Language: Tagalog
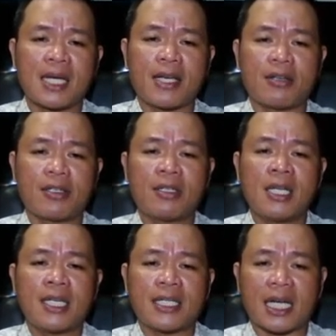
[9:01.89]

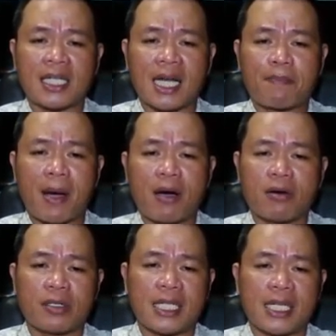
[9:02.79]
Ngayon, dagdag pa
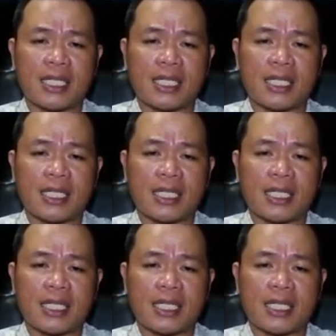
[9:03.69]
ho ni